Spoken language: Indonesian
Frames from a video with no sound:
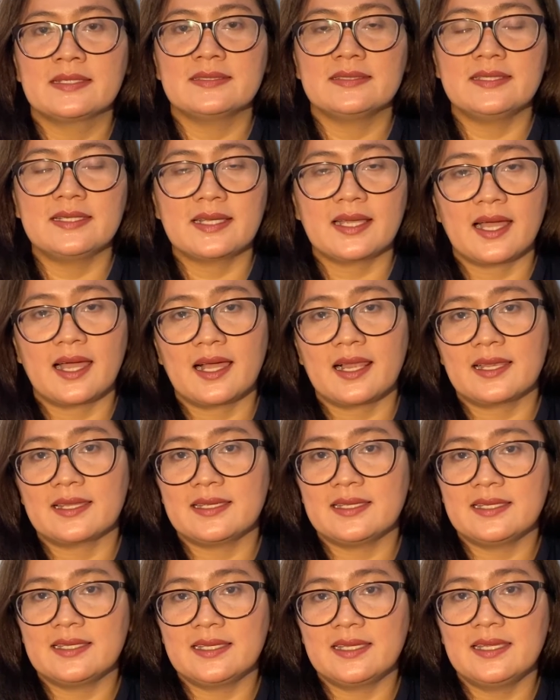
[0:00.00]
Jika hal
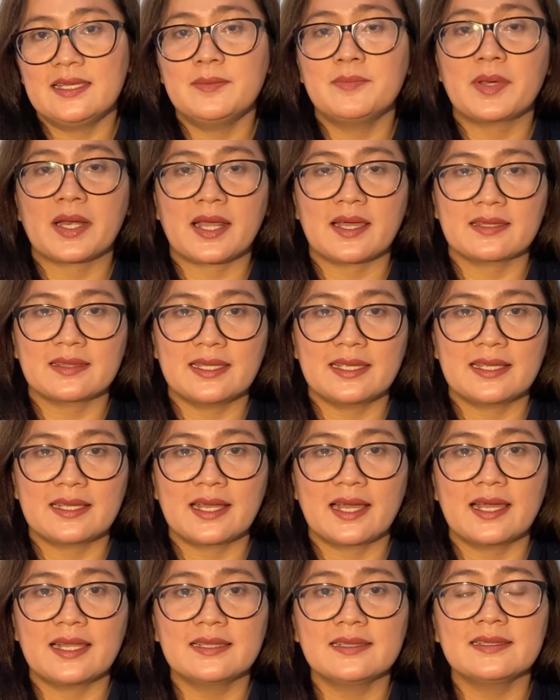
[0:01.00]
ini
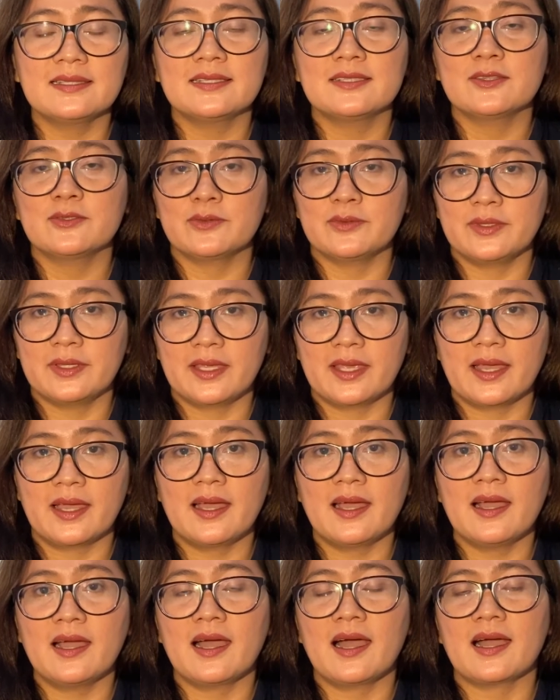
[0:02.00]
diperhatikan,
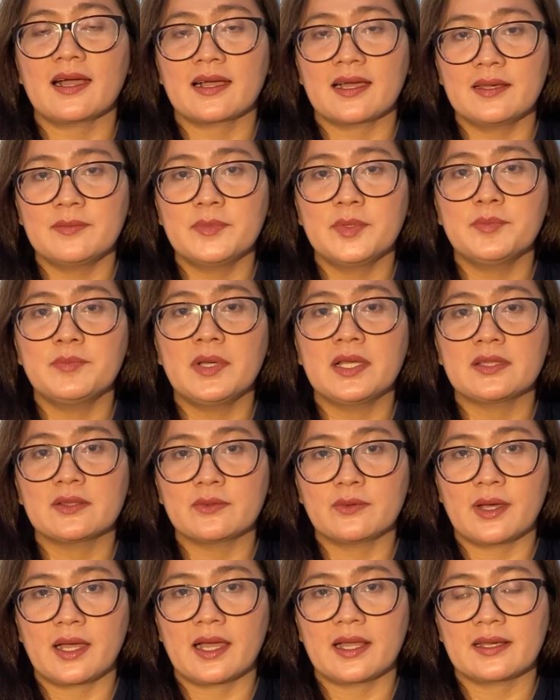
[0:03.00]
tentunya akan membantu
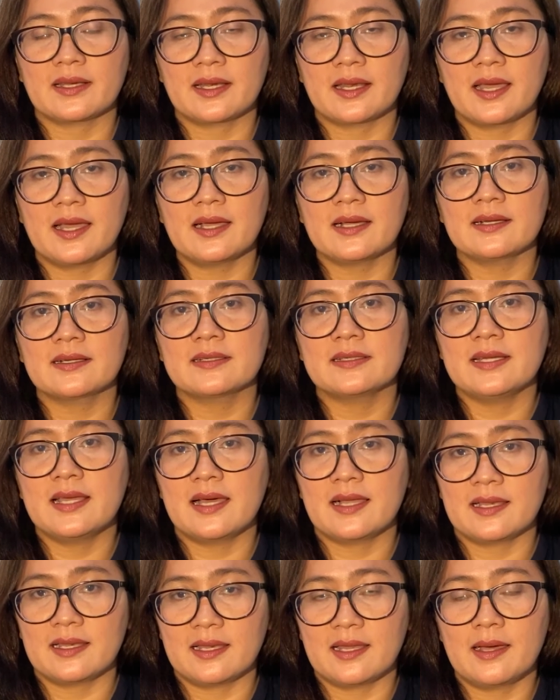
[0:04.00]
anak
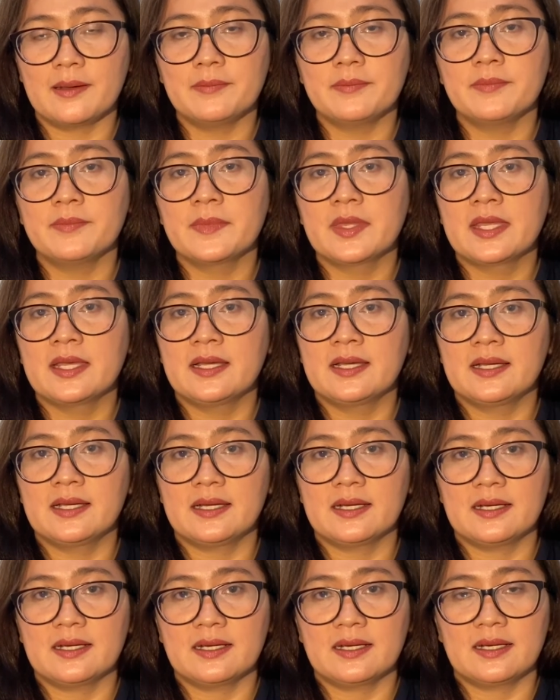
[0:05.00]
dalam
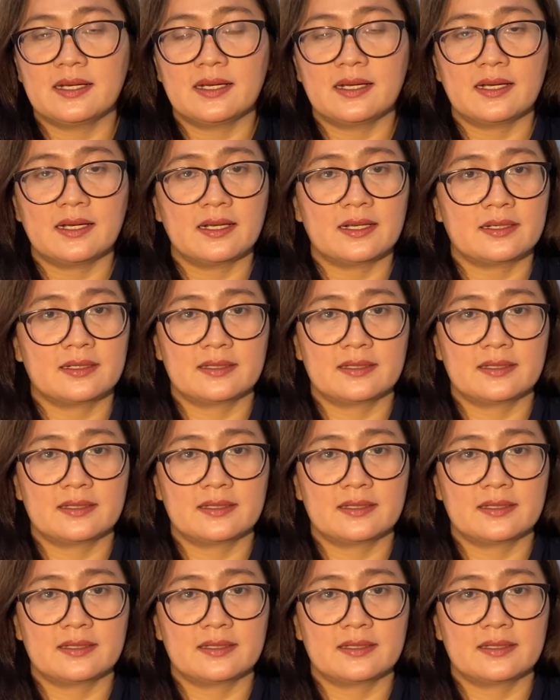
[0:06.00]
uh,